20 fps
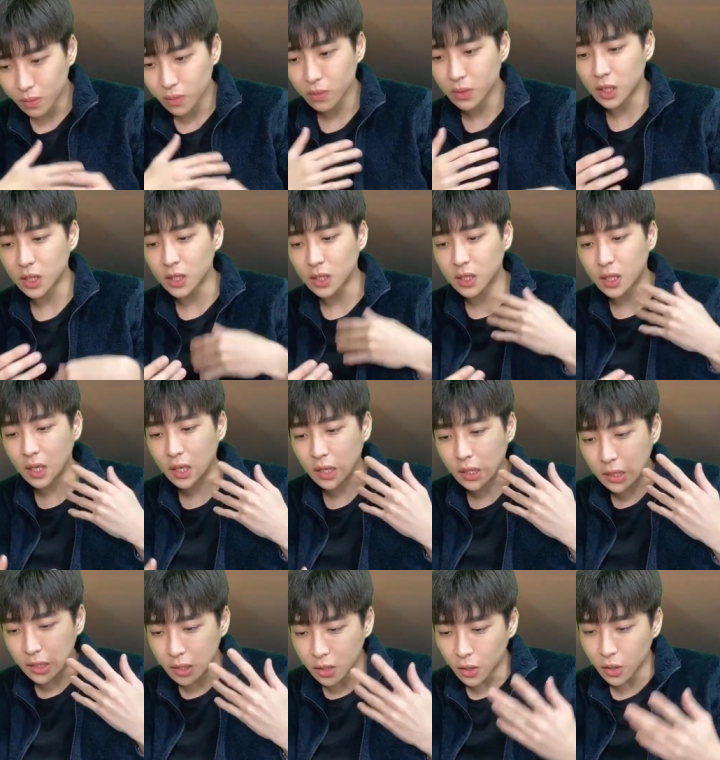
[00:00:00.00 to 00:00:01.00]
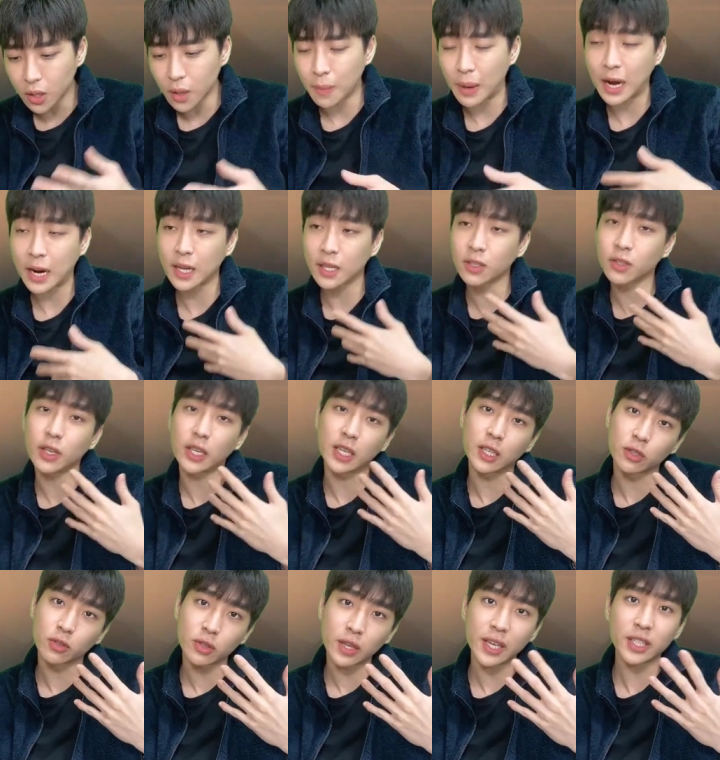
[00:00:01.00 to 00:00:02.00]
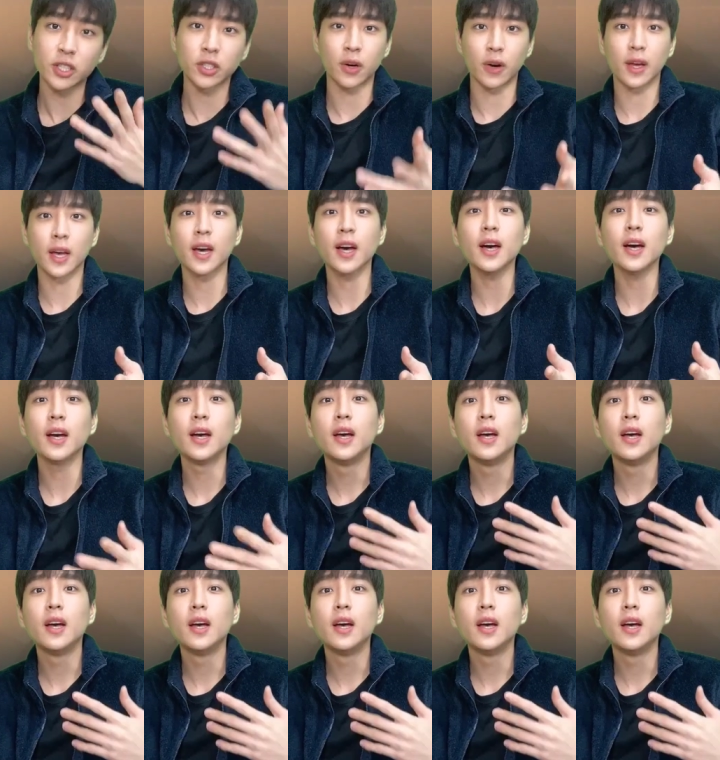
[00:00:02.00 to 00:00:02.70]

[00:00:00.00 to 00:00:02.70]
진짜 그거에 말하는 거에 익숙해져야